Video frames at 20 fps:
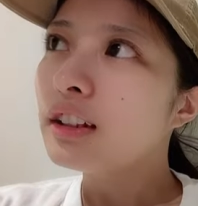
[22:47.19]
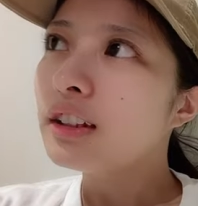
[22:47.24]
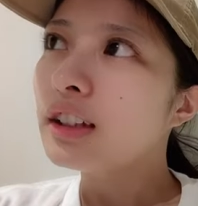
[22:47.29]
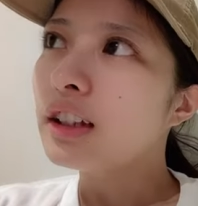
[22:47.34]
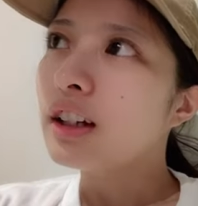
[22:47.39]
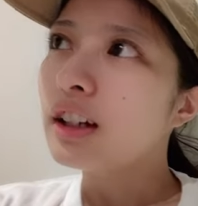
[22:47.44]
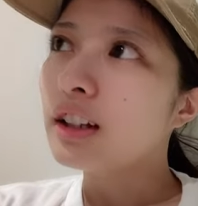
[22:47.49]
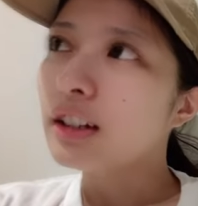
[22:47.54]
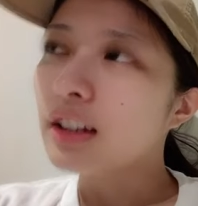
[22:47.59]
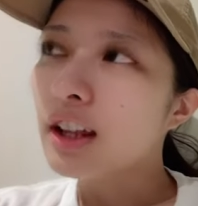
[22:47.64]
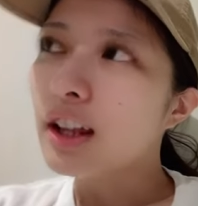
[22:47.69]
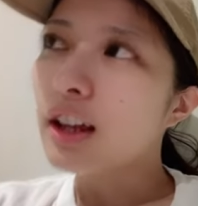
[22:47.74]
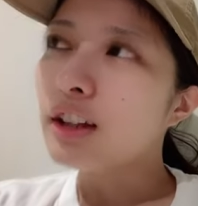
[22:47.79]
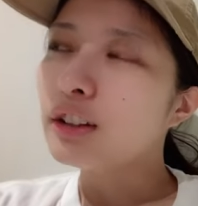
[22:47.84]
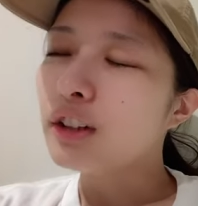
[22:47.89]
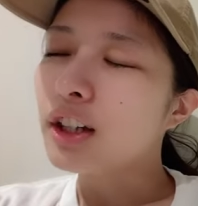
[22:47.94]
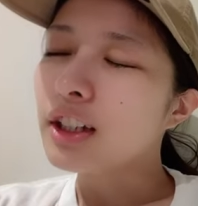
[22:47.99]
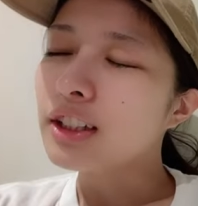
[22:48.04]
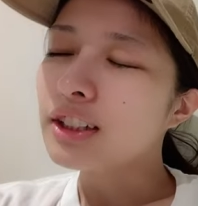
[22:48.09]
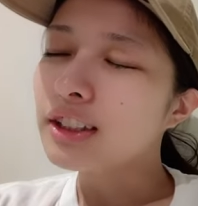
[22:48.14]
だからね、あ
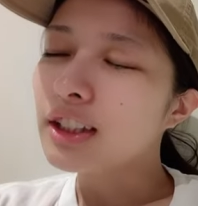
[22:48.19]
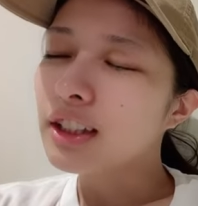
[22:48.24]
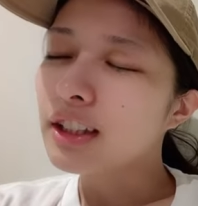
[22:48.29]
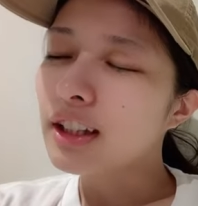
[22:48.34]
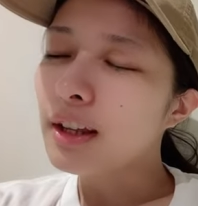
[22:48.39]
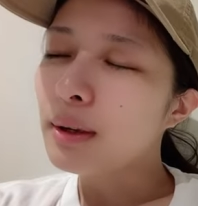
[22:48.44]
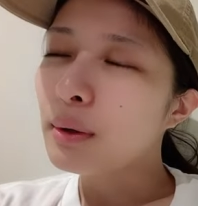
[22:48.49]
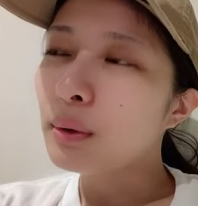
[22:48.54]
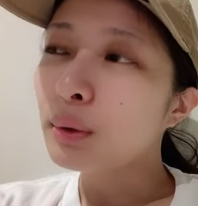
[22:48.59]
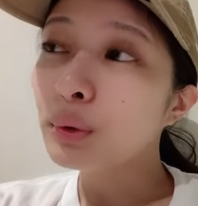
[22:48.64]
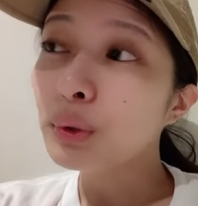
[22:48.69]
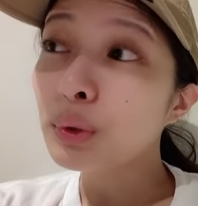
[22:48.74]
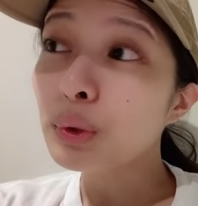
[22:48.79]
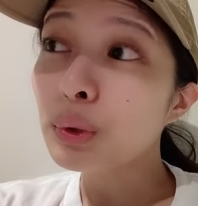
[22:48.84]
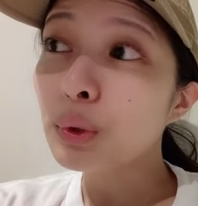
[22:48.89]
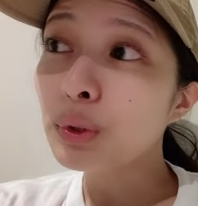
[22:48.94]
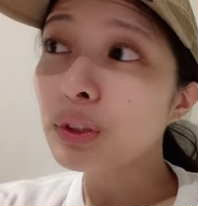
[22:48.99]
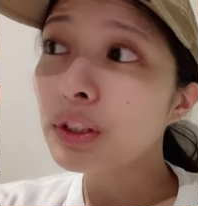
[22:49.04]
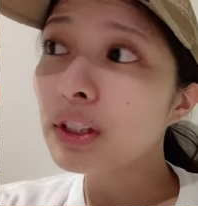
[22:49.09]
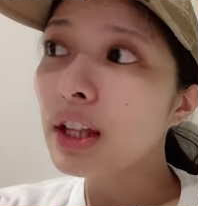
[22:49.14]
の、明日ね、本
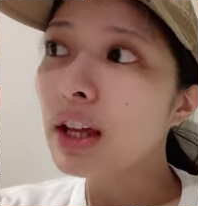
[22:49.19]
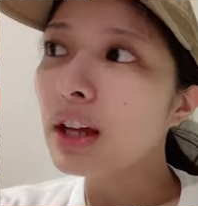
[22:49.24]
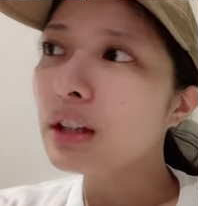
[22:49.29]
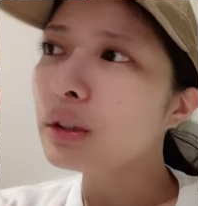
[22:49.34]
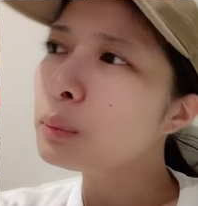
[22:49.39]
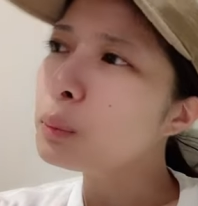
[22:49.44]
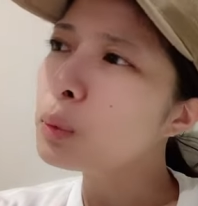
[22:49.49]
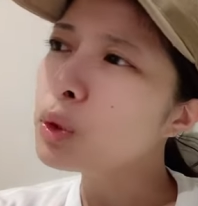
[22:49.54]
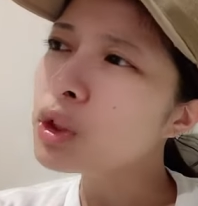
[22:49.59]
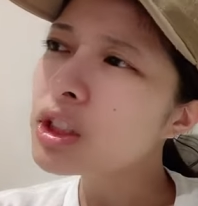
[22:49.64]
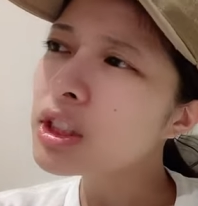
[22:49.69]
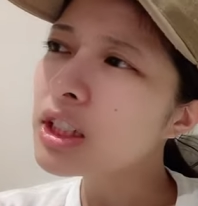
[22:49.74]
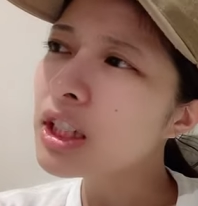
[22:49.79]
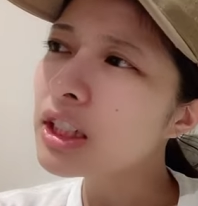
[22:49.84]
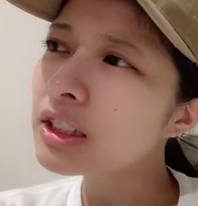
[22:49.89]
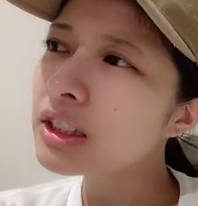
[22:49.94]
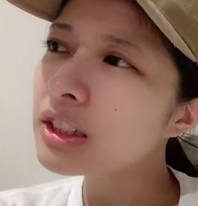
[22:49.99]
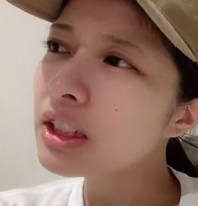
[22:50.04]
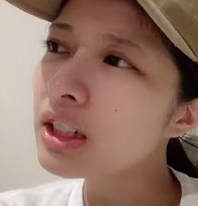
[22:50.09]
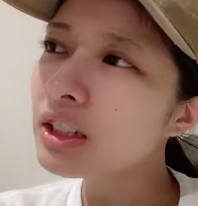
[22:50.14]
当にね、あの、もし
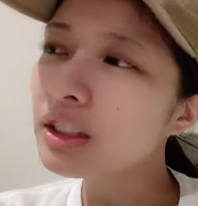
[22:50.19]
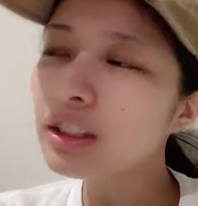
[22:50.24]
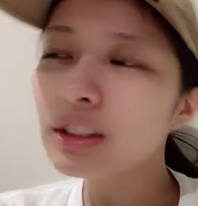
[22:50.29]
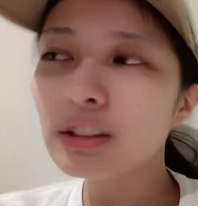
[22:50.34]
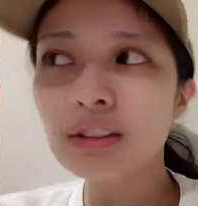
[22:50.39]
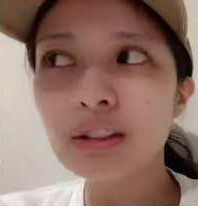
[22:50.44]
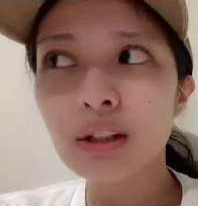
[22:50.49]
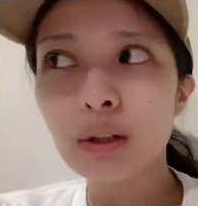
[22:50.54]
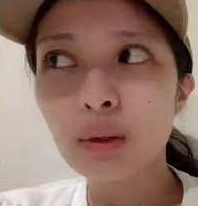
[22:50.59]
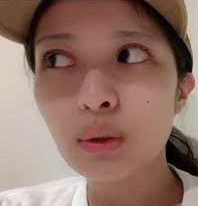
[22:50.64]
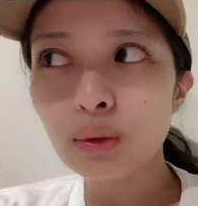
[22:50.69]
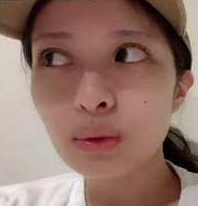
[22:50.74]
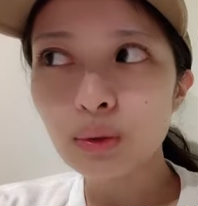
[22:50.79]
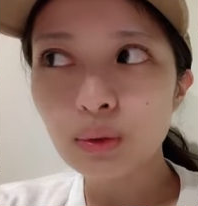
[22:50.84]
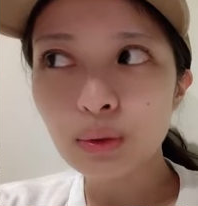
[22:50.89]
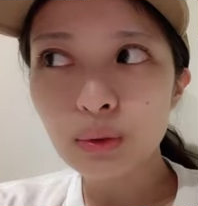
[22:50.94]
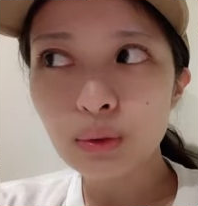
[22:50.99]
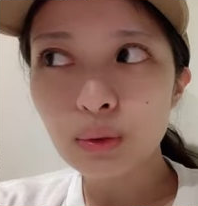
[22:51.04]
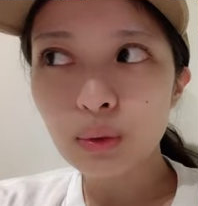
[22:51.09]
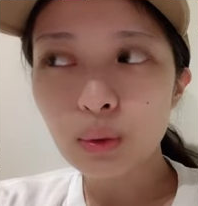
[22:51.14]
かしたらっていうか、ほ
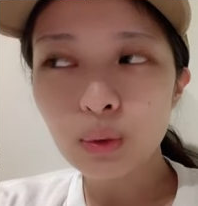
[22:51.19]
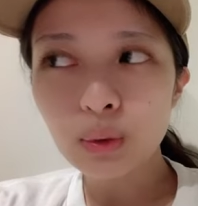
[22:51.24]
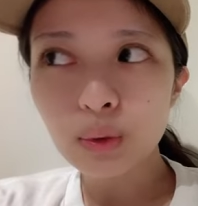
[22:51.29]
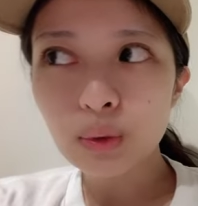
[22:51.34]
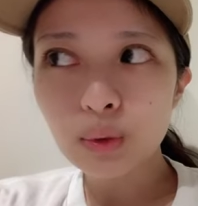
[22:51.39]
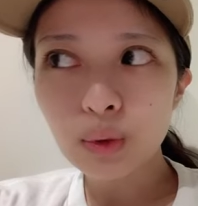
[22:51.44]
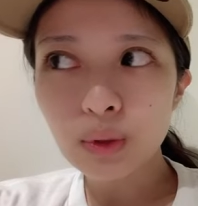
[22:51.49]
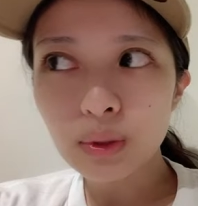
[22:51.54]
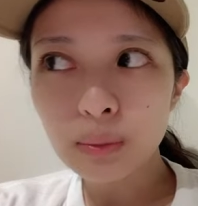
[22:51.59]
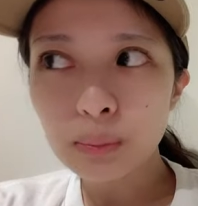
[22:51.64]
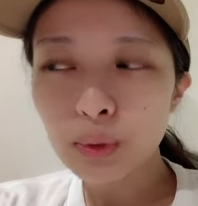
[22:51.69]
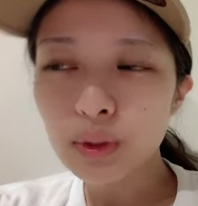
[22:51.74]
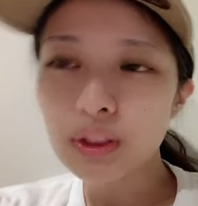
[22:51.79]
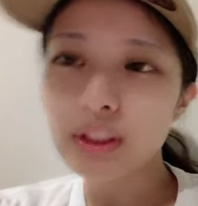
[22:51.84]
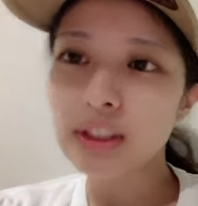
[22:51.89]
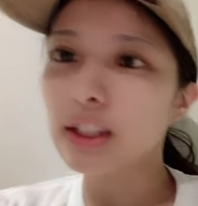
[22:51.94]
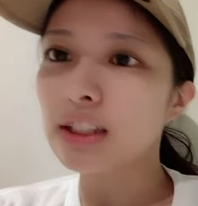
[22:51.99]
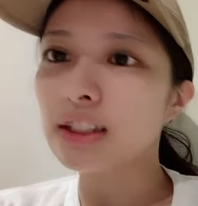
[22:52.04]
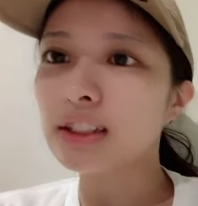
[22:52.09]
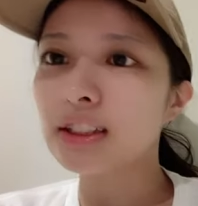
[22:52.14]
ん、本当にも
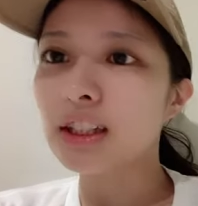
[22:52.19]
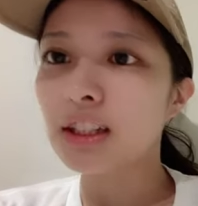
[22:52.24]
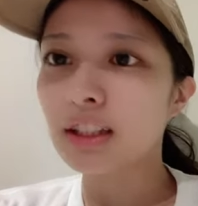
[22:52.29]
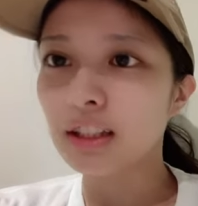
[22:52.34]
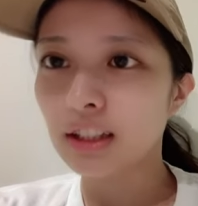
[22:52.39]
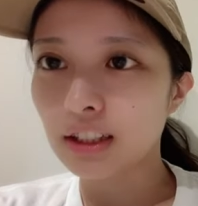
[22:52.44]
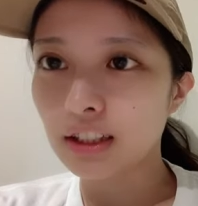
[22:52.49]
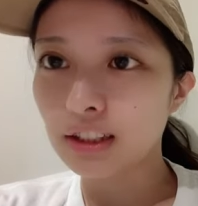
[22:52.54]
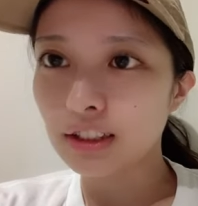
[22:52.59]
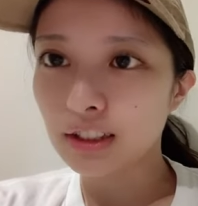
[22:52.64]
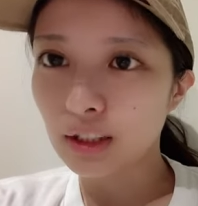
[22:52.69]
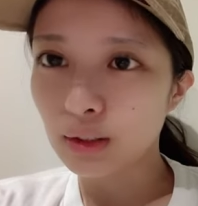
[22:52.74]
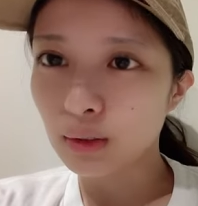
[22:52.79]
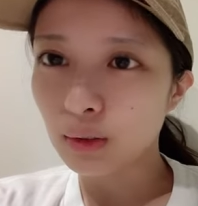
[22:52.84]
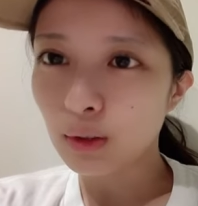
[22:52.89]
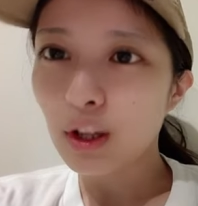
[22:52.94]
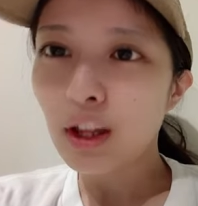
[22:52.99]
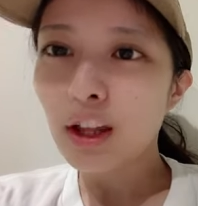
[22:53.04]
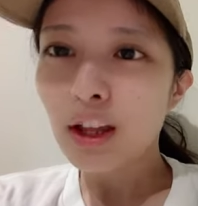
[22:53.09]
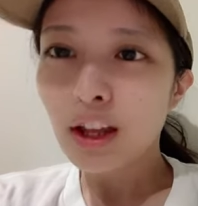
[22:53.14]
しかしたらなんですけ
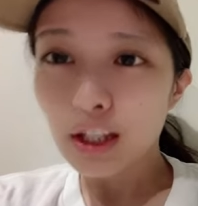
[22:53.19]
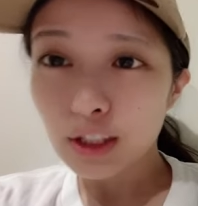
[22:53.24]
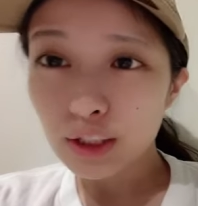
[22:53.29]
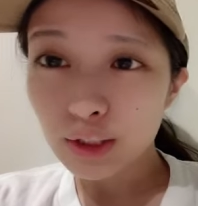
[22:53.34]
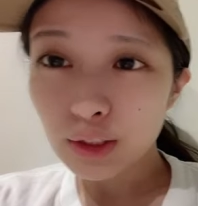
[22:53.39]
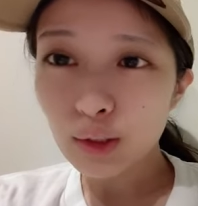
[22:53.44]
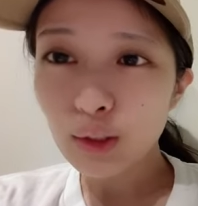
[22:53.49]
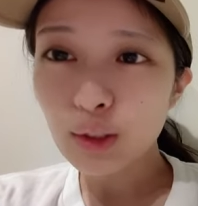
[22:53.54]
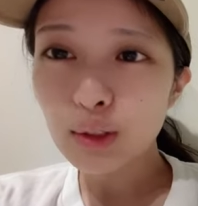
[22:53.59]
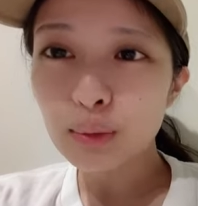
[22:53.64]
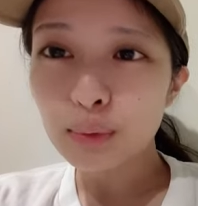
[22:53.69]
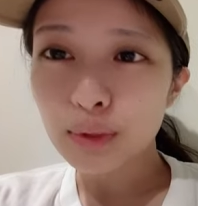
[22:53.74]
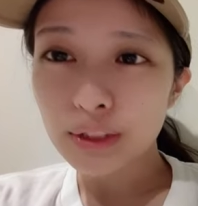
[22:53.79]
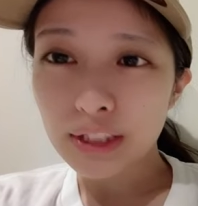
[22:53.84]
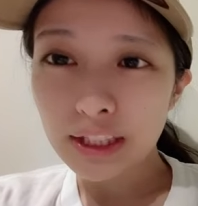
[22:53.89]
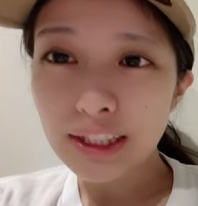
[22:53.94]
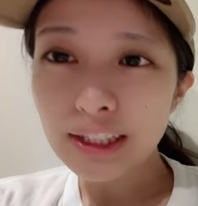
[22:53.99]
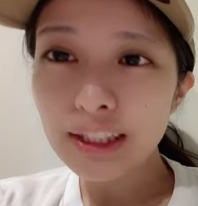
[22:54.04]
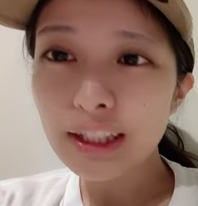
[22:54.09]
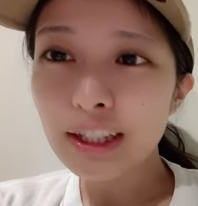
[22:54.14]
ど、ショールーム
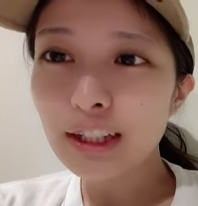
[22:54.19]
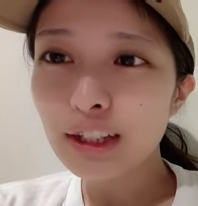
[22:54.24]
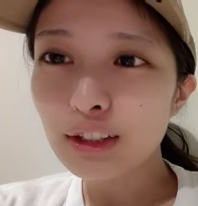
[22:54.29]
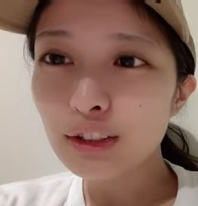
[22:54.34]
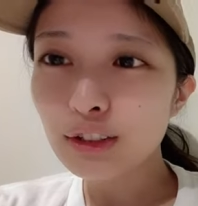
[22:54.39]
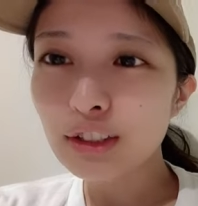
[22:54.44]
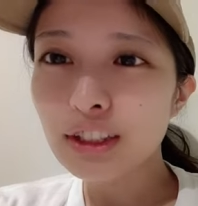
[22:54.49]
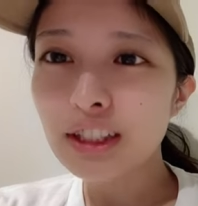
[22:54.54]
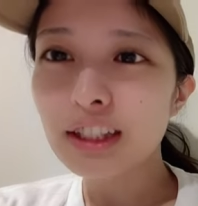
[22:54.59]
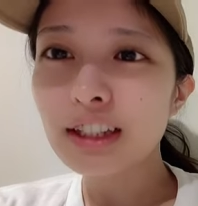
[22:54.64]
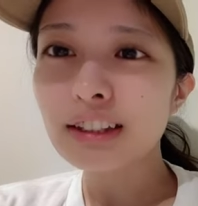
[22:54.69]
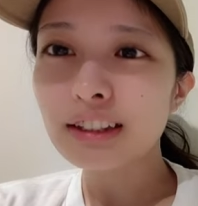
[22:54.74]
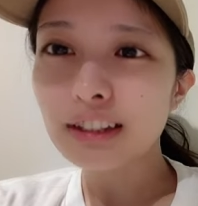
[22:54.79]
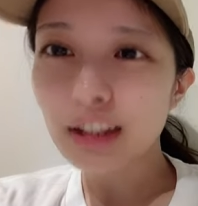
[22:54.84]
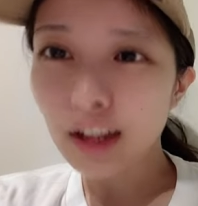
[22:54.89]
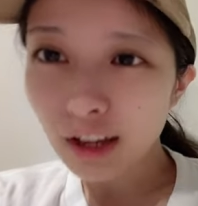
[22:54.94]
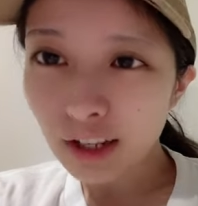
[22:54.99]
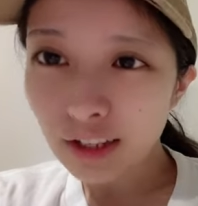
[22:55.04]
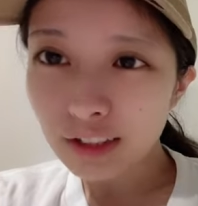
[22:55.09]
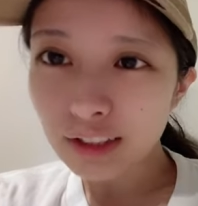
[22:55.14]
できない可能性が
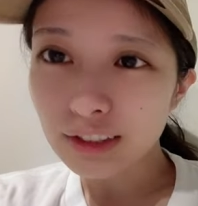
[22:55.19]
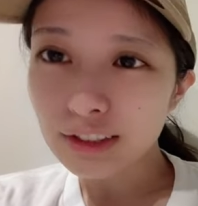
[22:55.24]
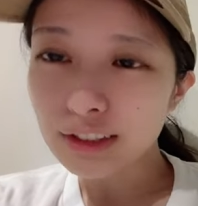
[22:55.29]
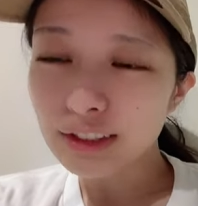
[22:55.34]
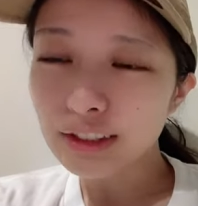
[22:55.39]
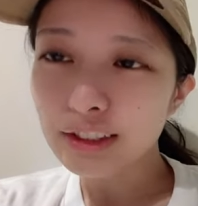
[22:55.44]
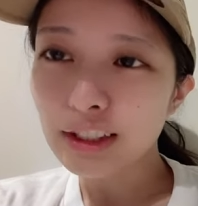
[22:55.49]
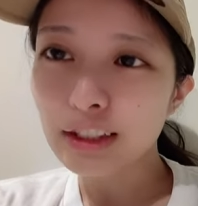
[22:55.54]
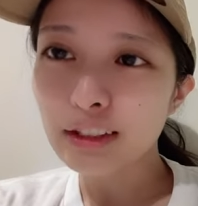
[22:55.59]
高いです。